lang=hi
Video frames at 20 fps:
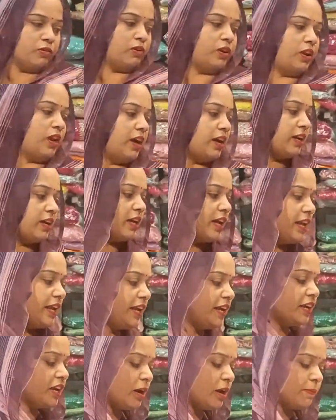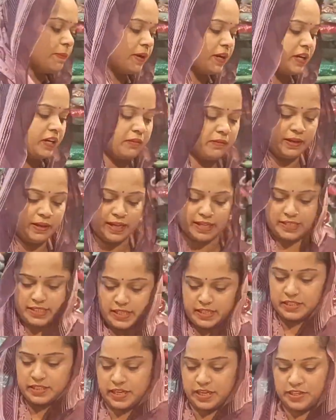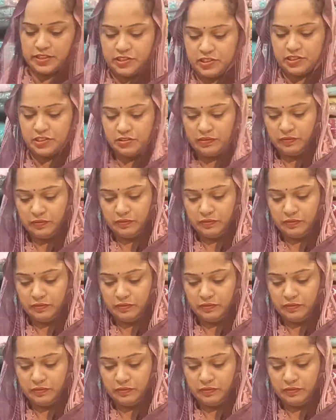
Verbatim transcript: और अगला रहेगा अपना डबल एक्सेल साइज